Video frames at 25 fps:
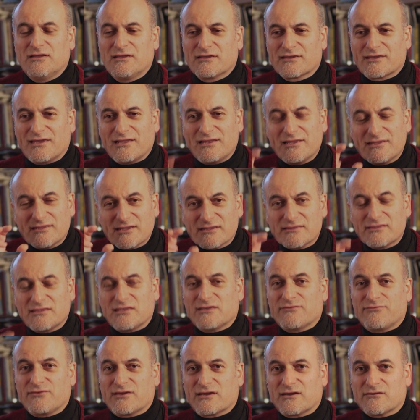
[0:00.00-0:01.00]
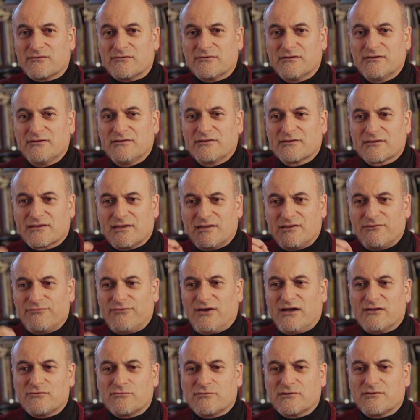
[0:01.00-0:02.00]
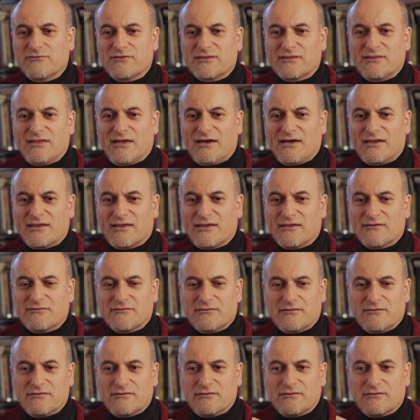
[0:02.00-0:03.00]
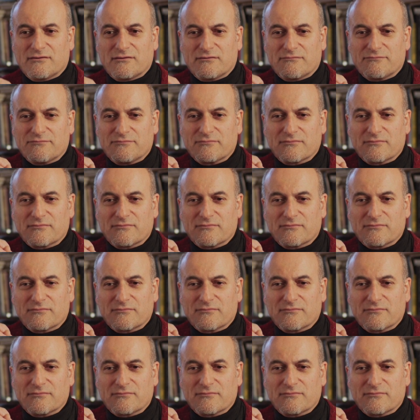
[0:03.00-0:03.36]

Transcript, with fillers: che li identificano, che li fanno diventare eh,